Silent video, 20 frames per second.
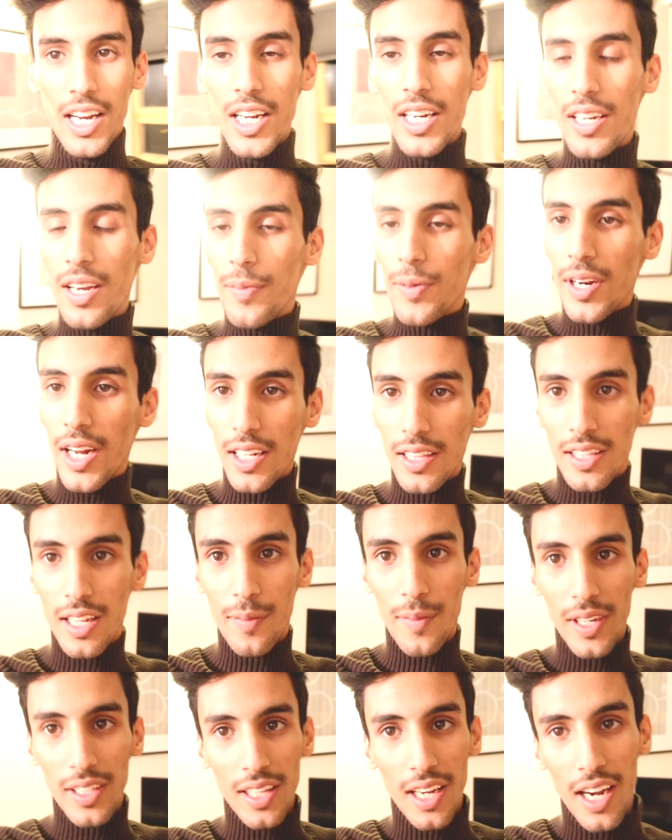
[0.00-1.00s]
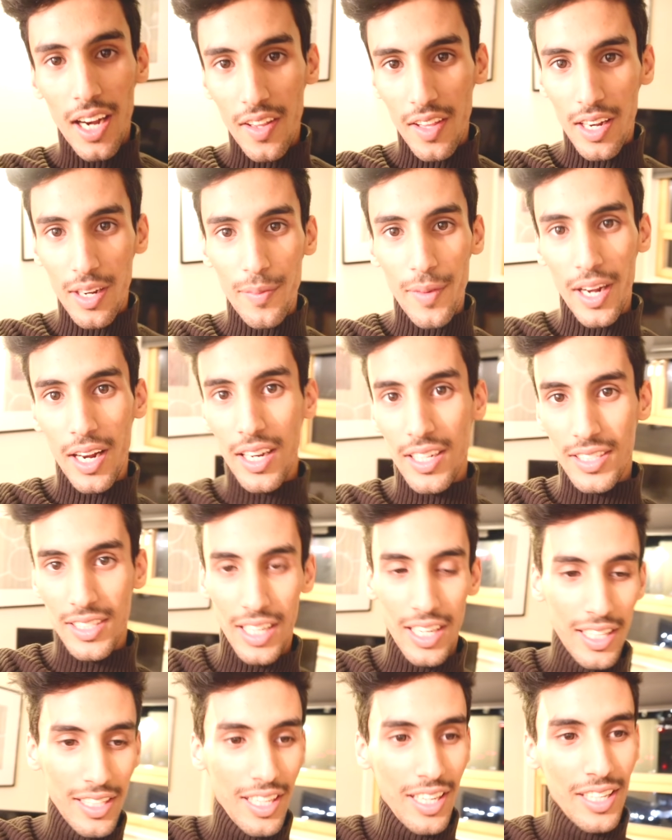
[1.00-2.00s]
الحين نبي نعد المقطع هذا اللي ما
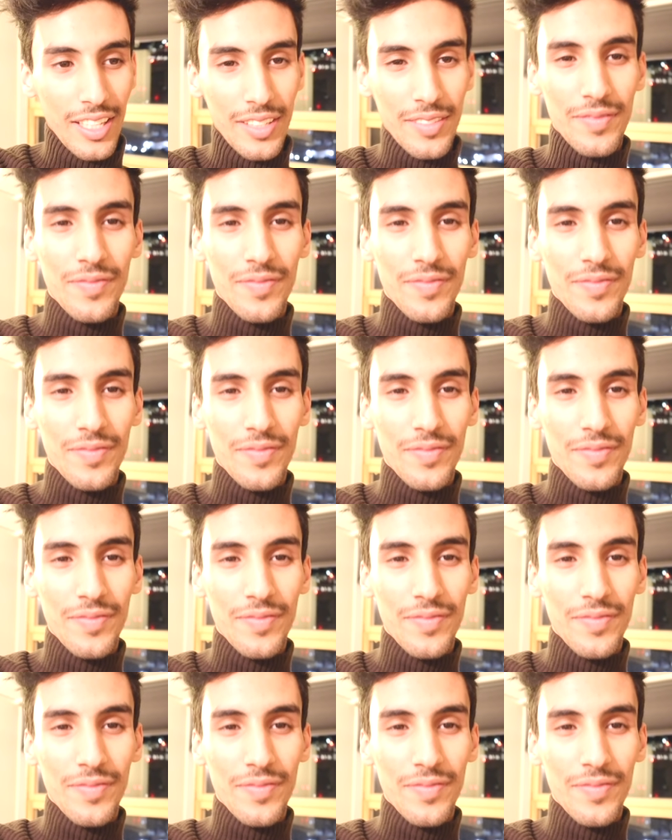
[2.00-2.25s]
خلصناه لحد الحين